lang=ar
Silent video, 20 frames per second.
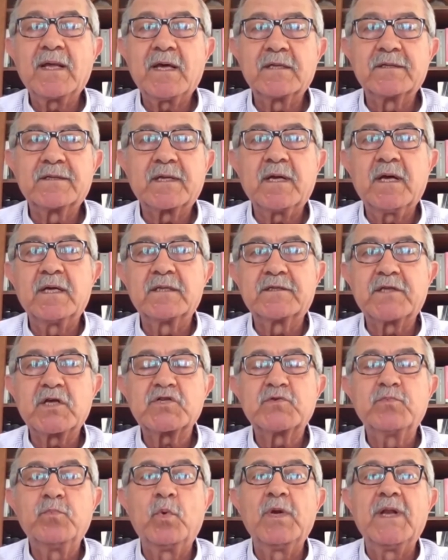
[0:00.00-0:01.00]
الخضراء
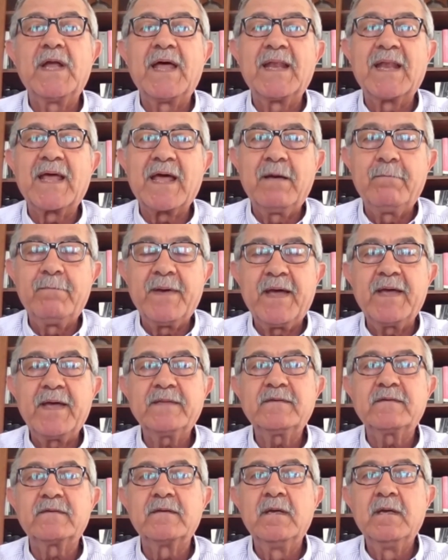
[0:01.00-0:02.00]
تشمل
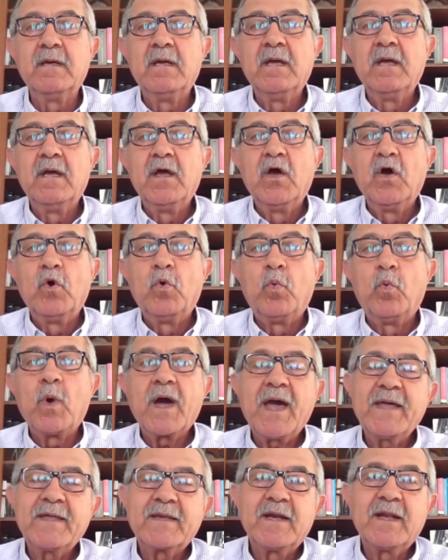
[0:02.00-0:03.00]
الغابات
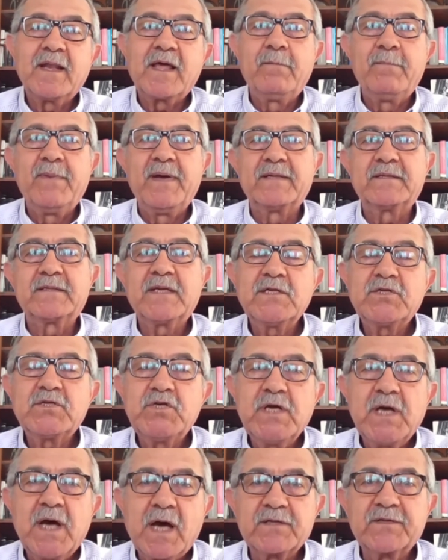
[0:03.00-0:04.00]
وغير الغابات كل
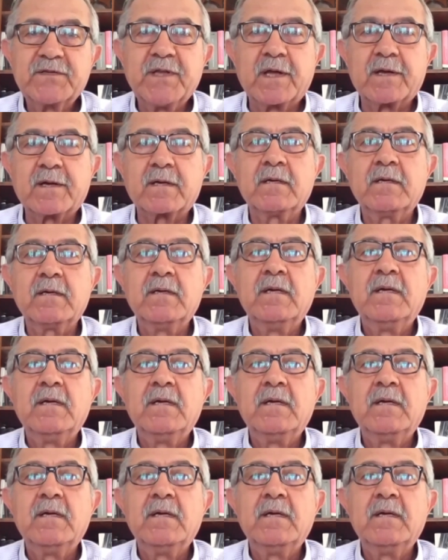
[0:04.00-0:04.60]
شيء أخضر